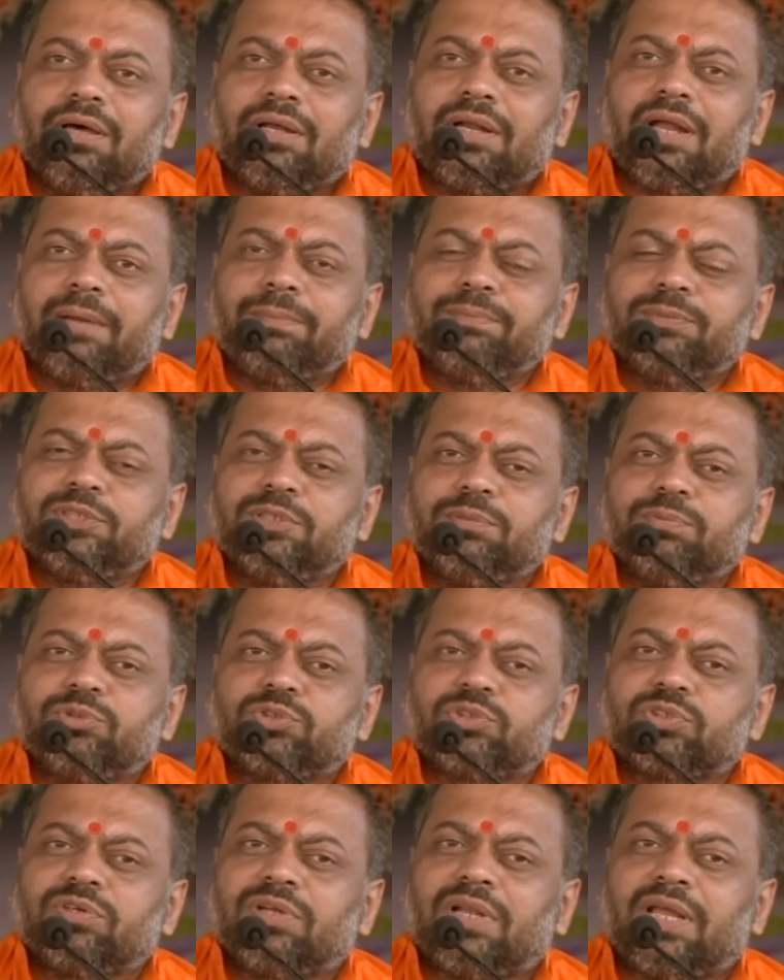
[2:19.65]
राम जी
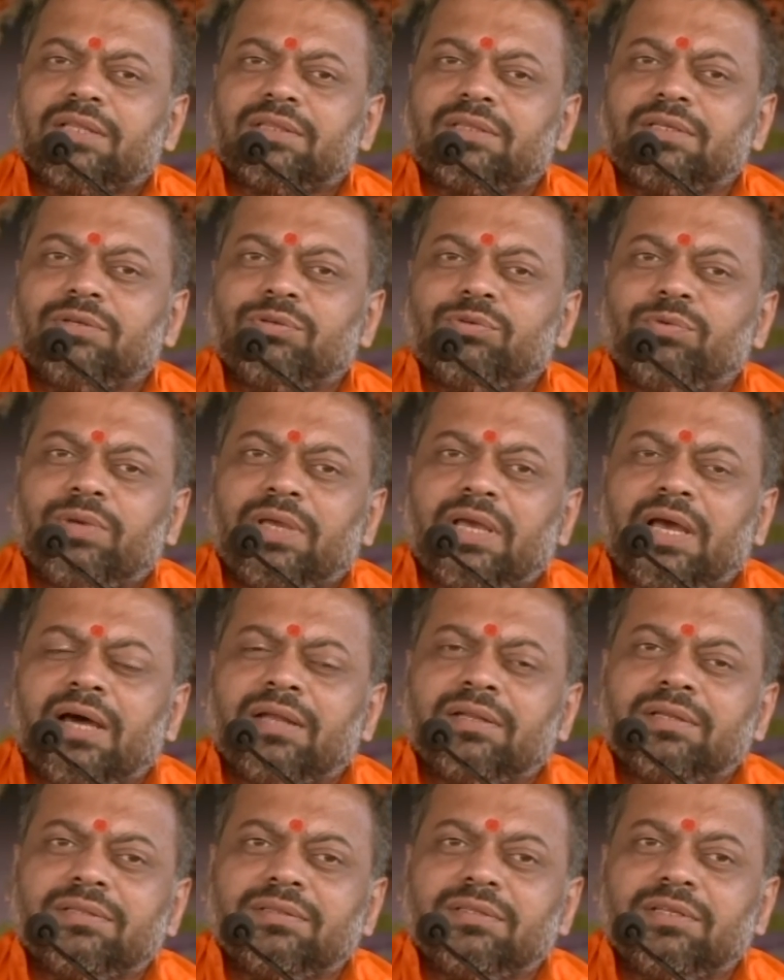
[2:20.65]
मुस्कुराते हुए
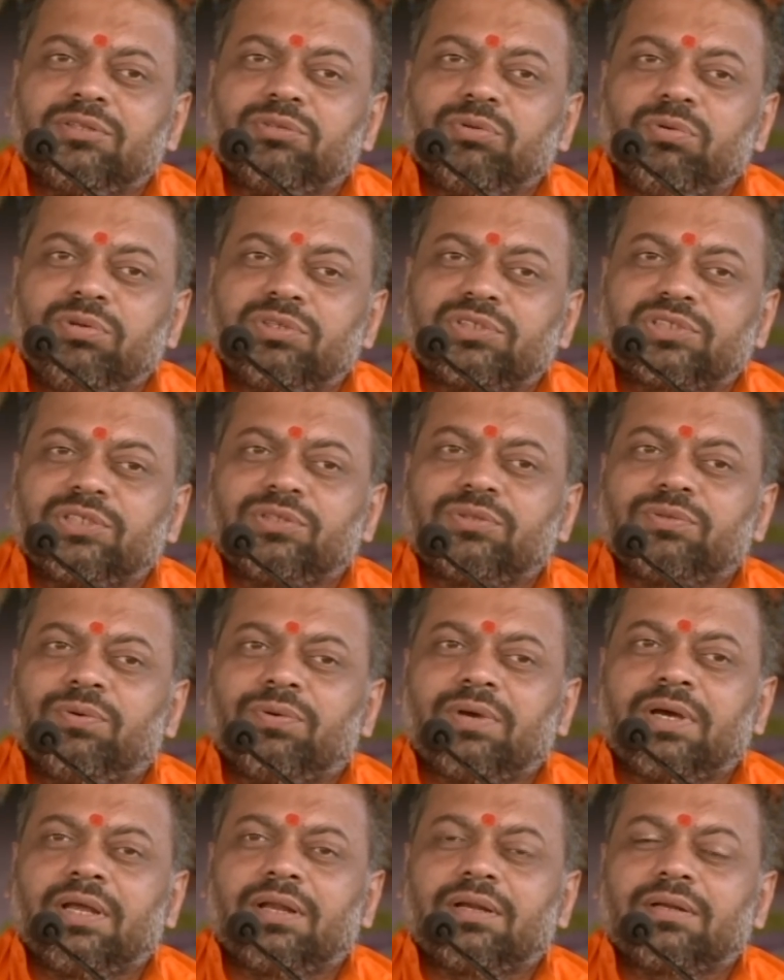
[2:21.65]
आनंदित तुलसित
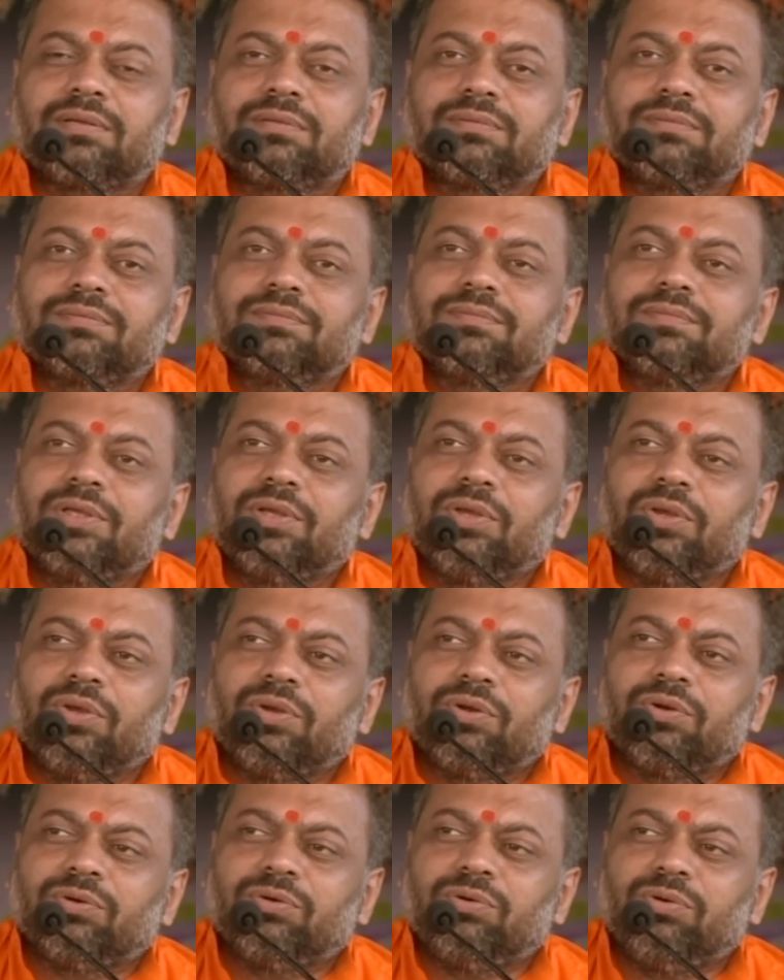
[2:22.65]
होकर
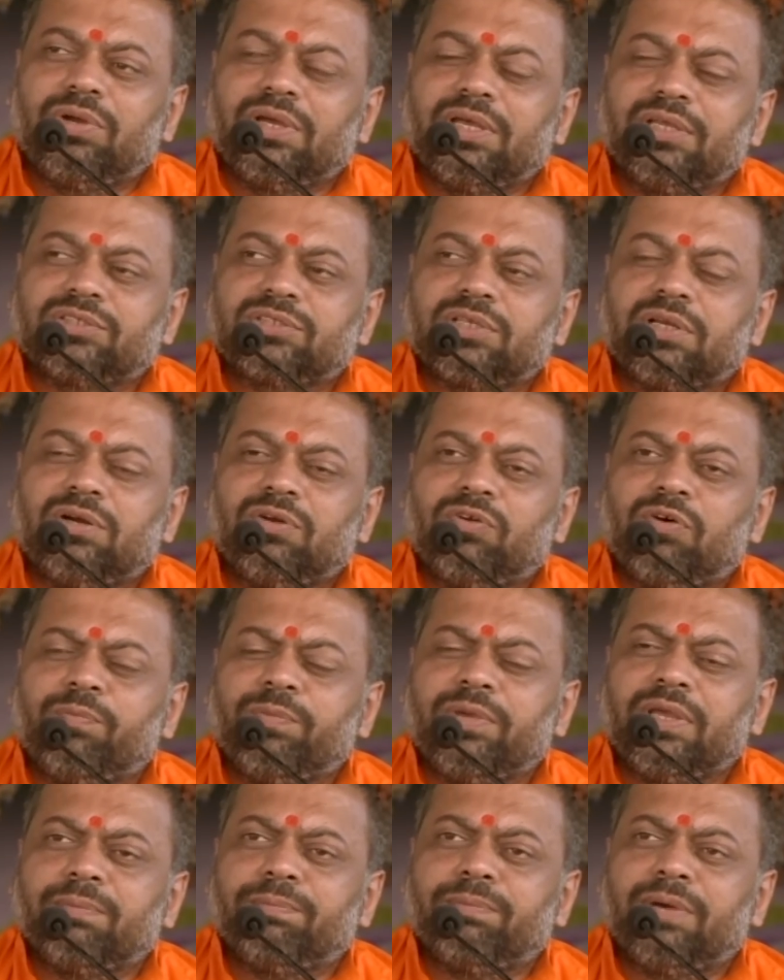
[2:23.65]
गुरु के चरणों
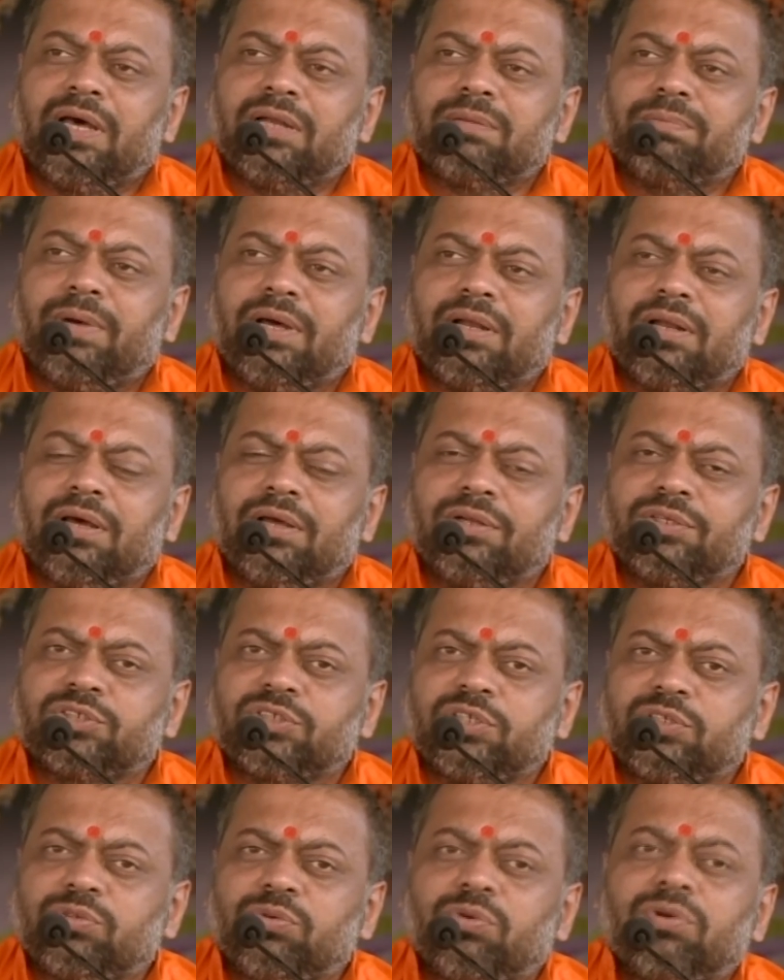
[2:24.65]
में बार बार
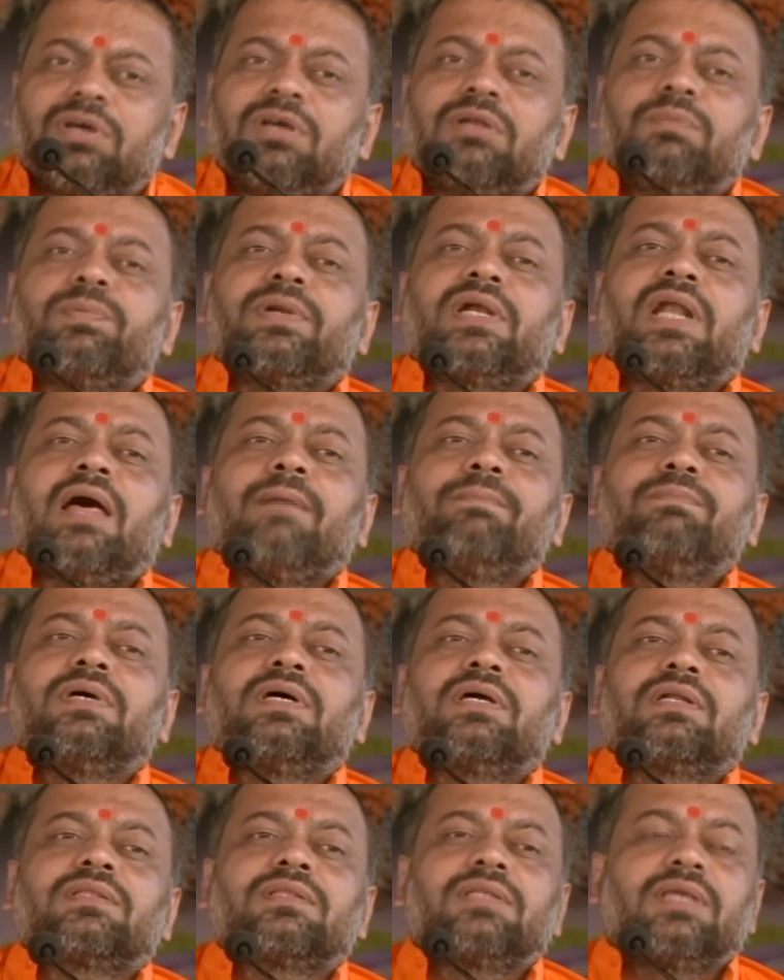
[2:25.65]
हर्षित होकर प्रणाम
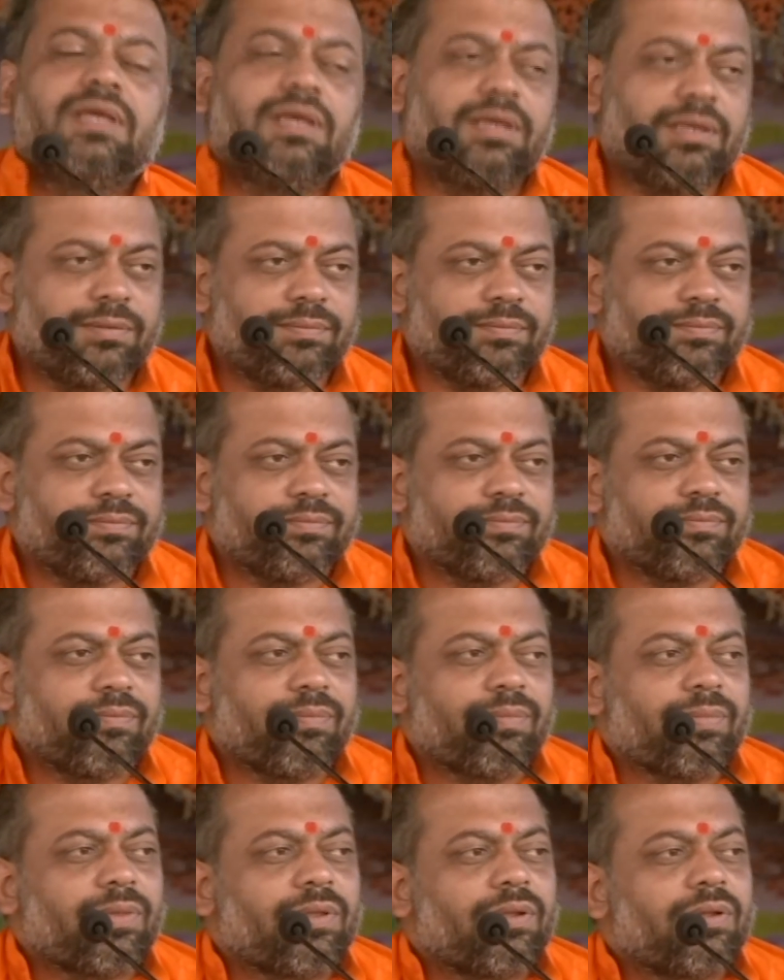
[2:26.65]
करते हैं
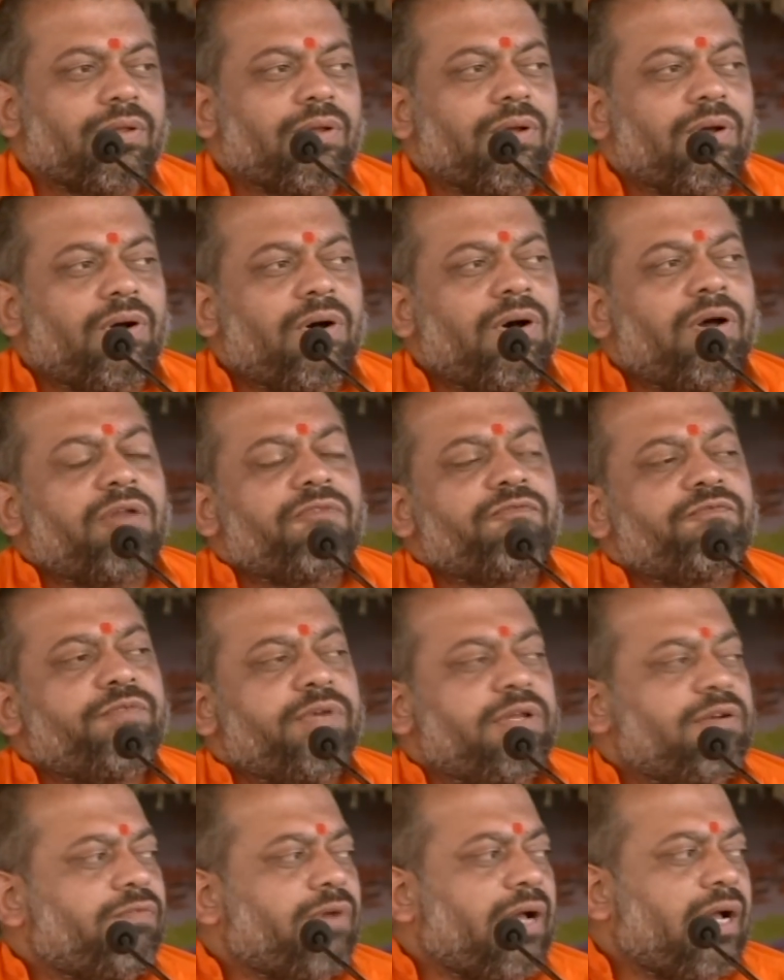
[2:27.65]
और
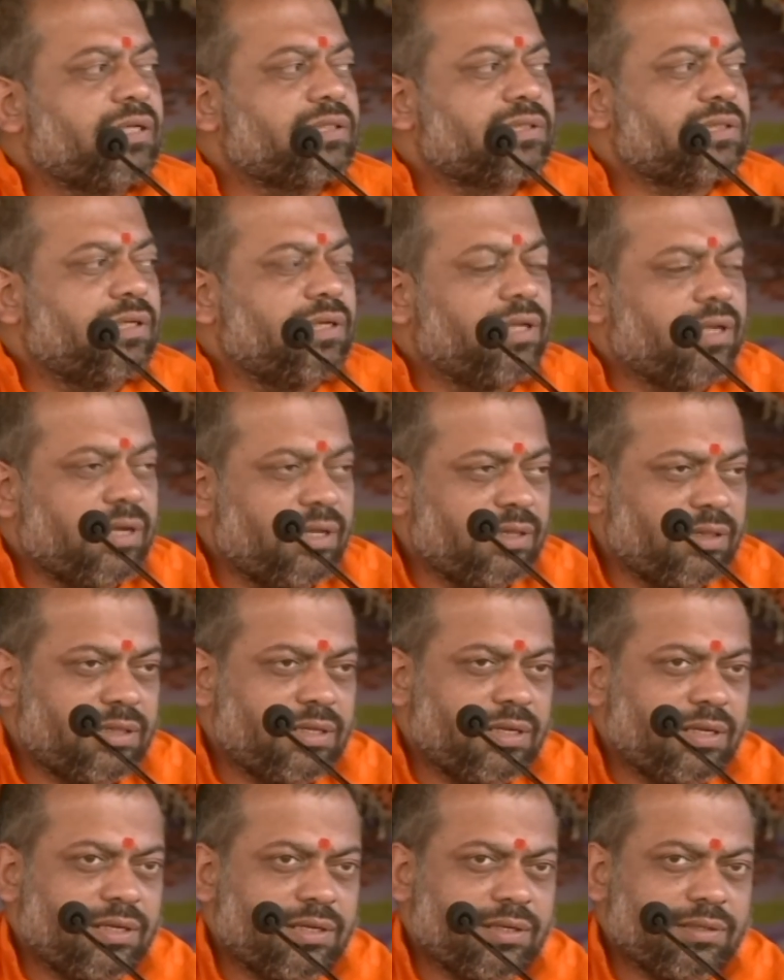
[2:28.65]
फिर वहां से
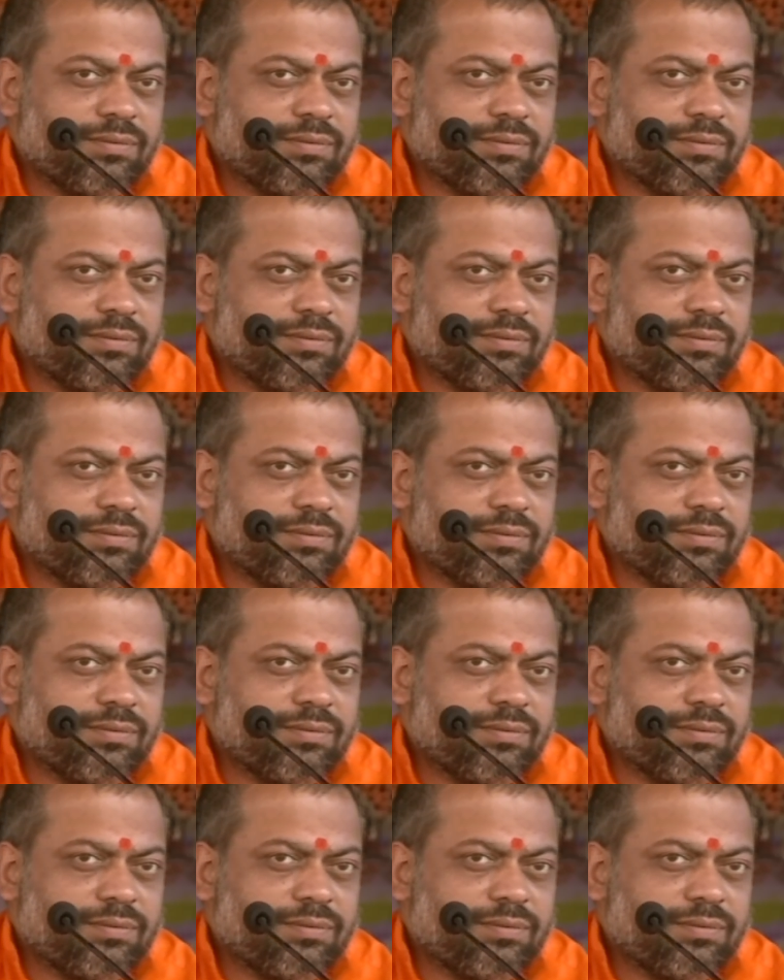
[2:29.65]
निकलते हैं